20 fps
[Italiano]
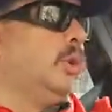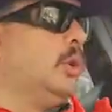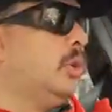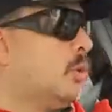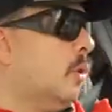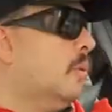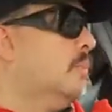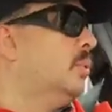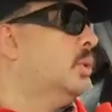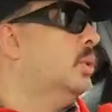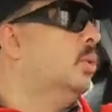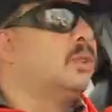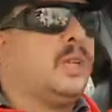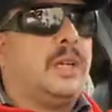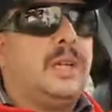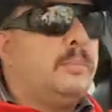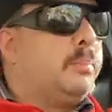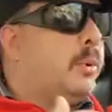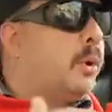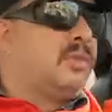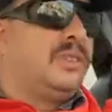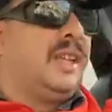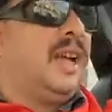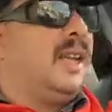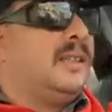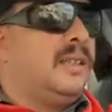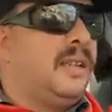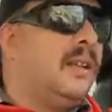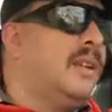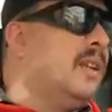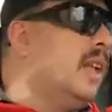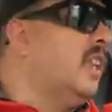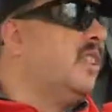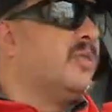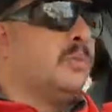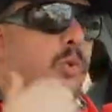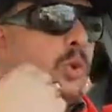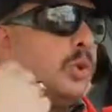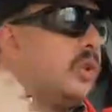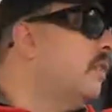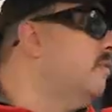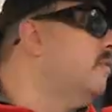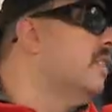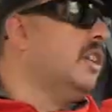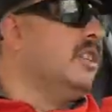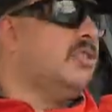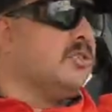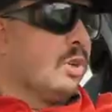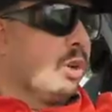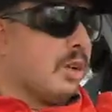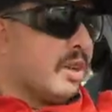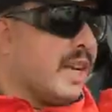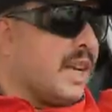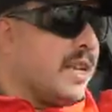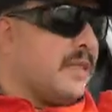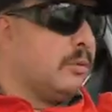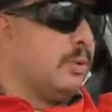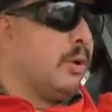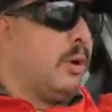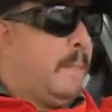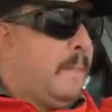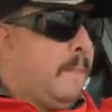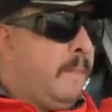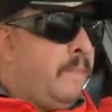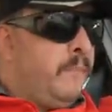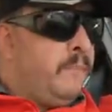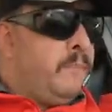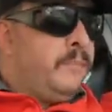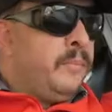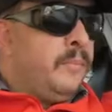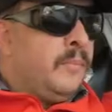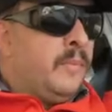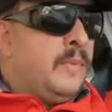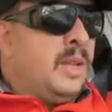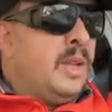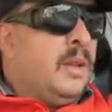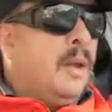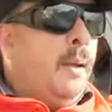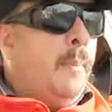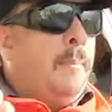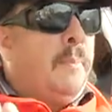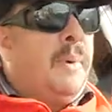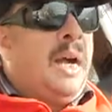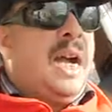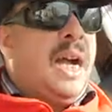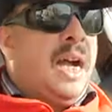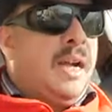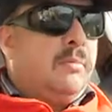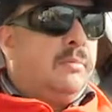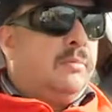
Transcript: il computer, il portatile, il network e via discorrendo. Ma